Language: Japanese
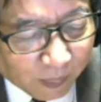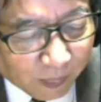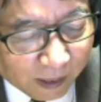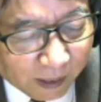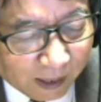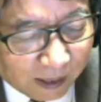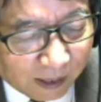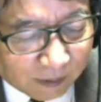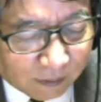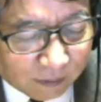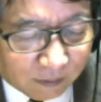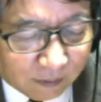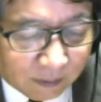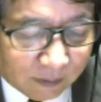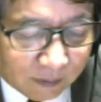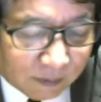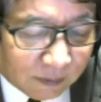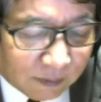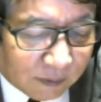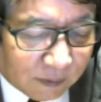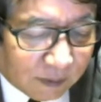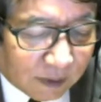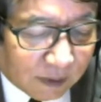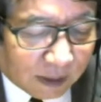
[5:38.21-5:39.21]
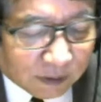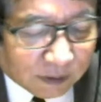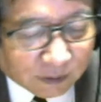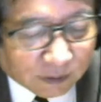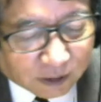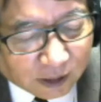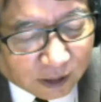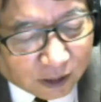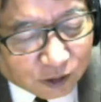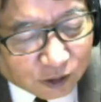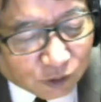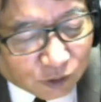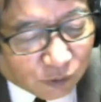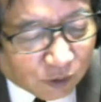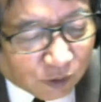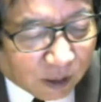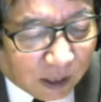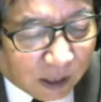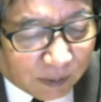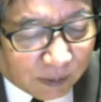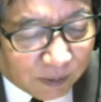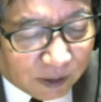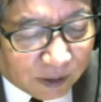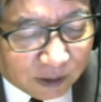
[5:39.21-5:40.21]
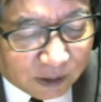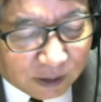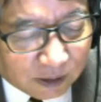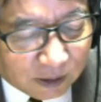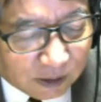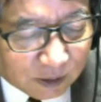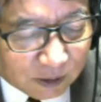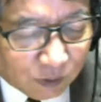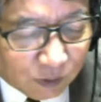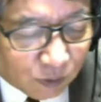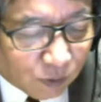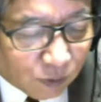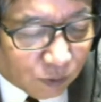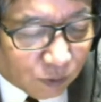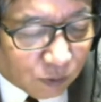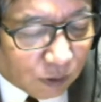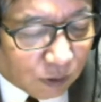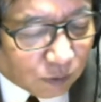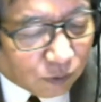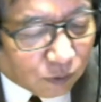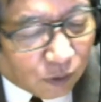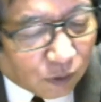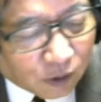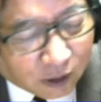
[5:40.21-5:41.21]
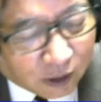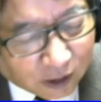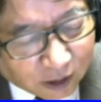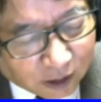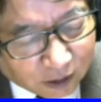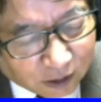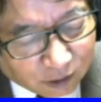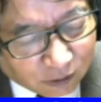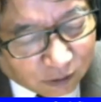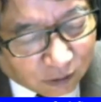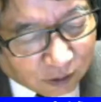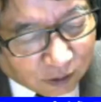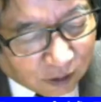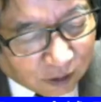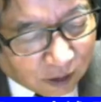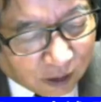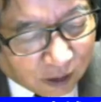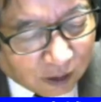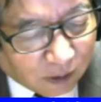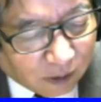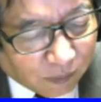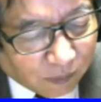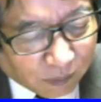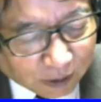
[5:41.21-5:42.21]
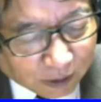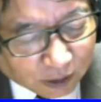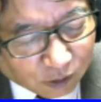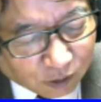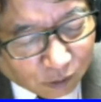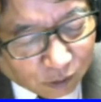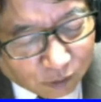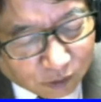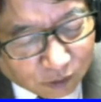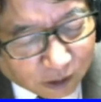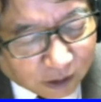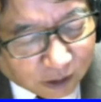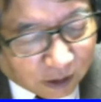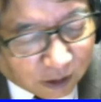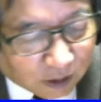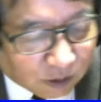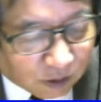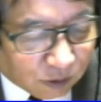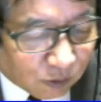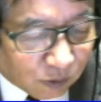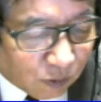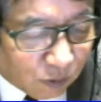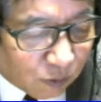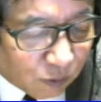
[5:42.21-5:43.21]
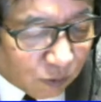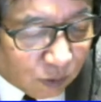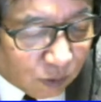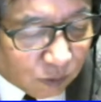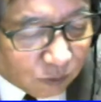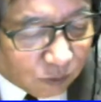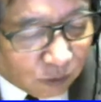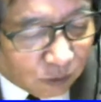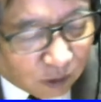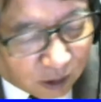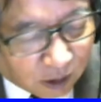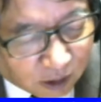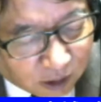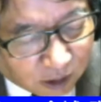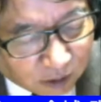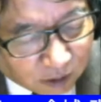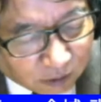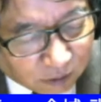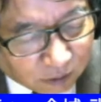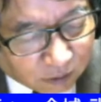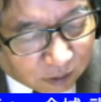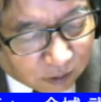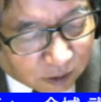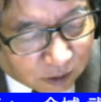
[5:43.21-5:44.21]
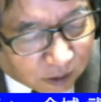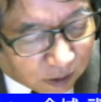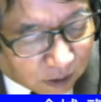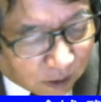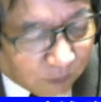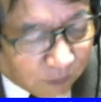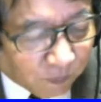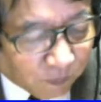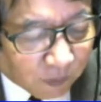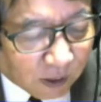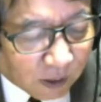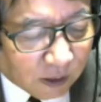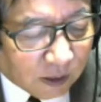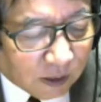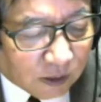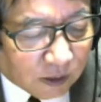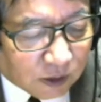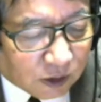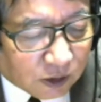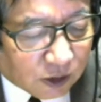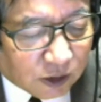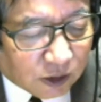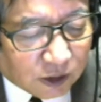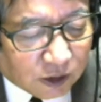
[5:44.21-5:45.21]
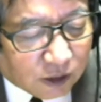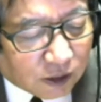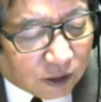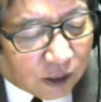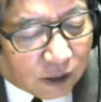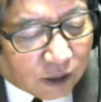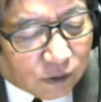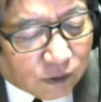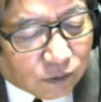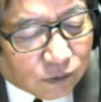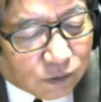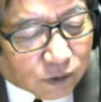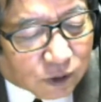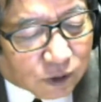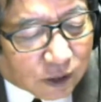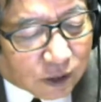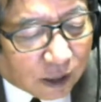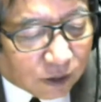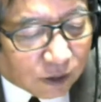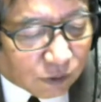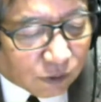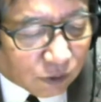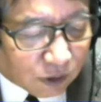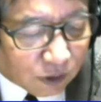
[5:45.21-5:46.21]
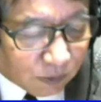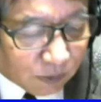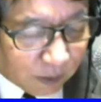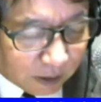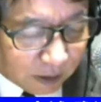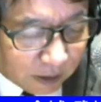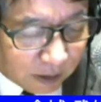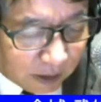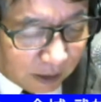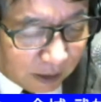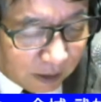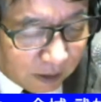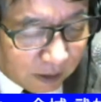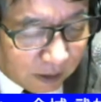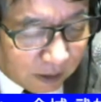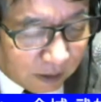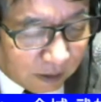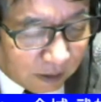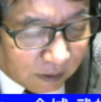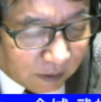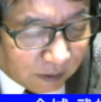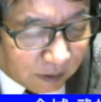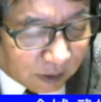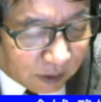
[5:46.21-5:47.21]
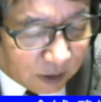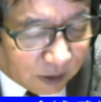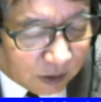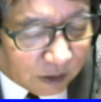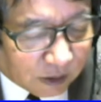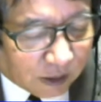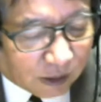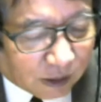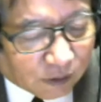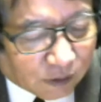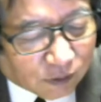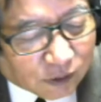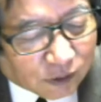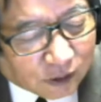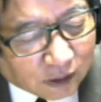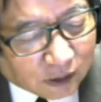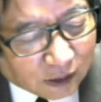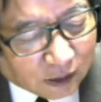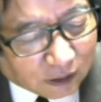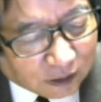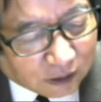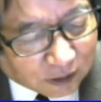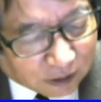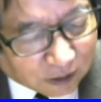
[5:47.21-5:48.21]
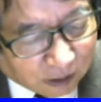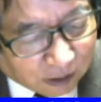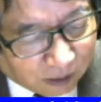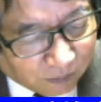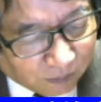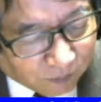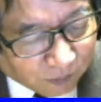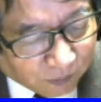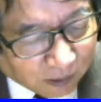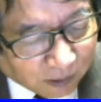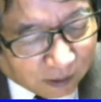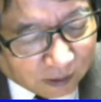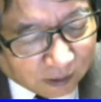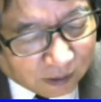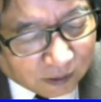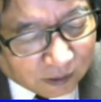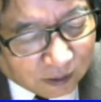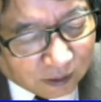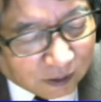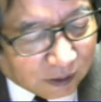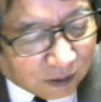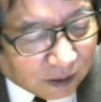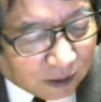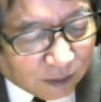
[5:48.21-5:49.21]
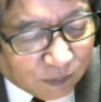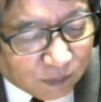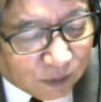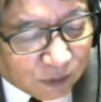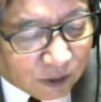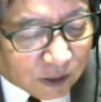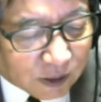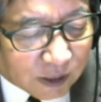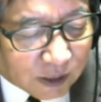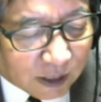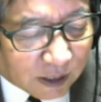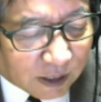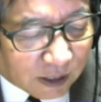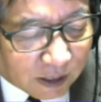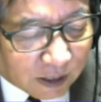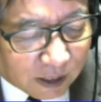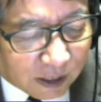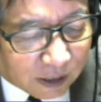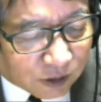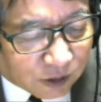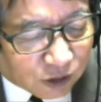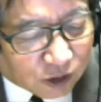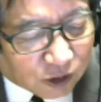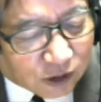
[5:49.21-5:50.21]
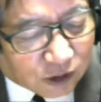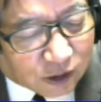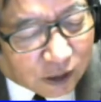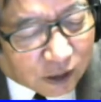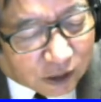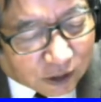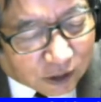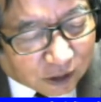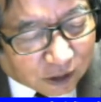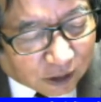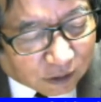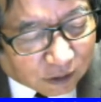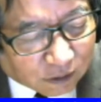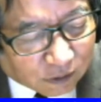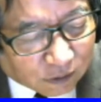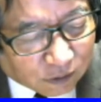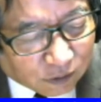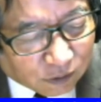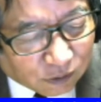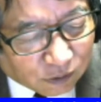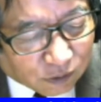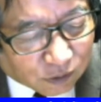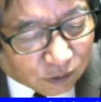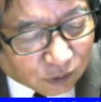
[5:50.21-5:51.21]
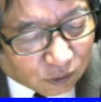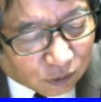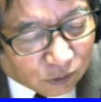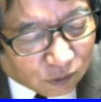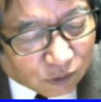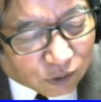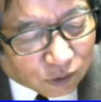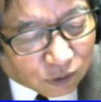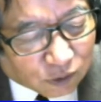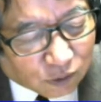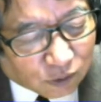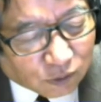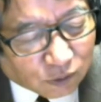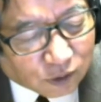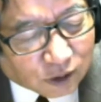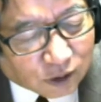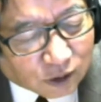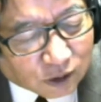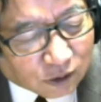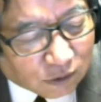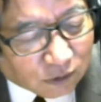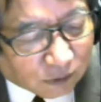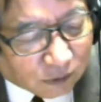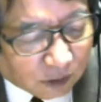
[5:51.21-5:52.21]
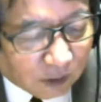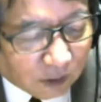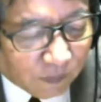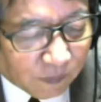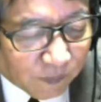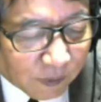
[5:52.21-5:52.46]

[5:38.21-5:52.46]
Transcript: あのいわゆる聖書の神に心が動かないようにまた徳川家康に心が動かないようにですね進化論を採用しました進化論って何ですか人間自らが進化したというそういうストーリーですよね。